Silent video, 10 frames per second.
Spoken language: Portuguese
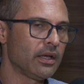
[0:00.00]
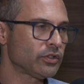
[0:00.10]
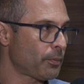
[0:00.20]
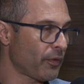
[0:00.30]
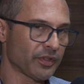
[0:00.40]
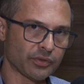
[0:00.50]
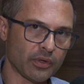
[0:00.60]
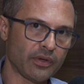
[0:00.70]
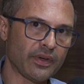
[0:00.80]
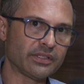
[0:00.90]
sou
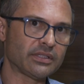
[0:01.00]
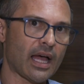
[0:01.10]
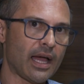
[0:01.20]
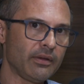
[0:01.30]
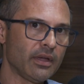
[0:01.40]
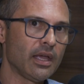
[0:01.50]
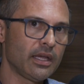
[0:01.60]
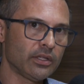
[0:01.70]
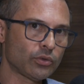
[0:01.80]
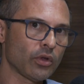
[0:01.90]
professor universitário,
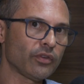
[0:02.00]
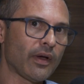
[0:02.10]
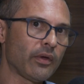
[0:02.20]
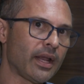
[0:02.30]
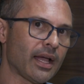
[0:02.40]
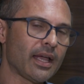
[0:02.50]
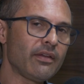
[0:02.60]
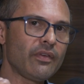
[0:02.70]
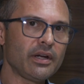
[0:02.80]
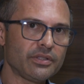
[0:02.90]
e todo o valor é
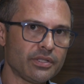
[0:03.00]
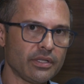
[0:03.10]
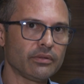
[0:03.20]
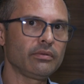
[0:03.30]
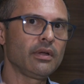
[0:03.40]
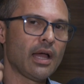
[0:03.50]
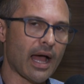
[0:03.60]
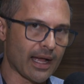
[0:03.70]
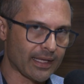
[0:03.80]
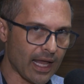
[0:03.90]
revertido
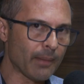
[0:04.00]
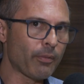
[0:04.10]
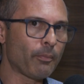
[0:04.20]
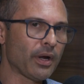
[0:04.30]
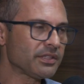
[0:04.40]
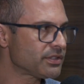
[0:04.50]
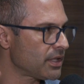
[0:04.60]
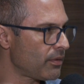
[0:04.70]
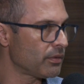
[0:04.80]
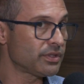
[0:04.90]
àquela
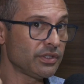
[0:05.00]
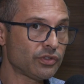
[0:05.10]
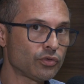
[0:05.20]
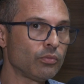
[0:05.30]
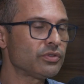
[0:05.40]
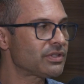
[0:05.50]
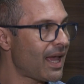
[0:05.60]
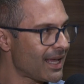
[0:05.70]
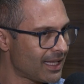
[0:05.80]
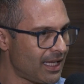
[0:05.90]
população, aos insumos
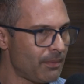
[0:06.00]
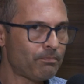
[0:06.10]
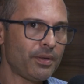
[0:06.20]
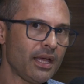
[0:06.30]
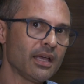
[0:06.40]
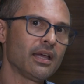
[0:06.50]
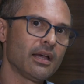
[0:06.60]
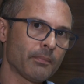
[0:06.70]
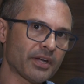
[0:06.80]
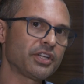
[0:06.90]
da equipe,
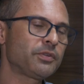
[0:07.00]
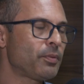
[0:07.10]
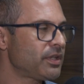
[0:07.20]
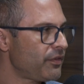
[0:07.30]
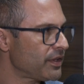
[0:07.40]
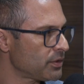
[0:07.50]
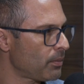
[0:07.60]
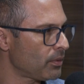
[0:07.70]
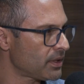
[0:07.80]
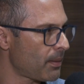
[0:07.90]
para a gente poder fazer
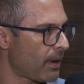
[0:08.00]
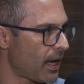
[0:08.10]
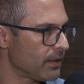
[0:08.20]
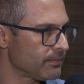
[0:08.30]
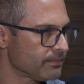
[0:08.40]
um bom trabalho.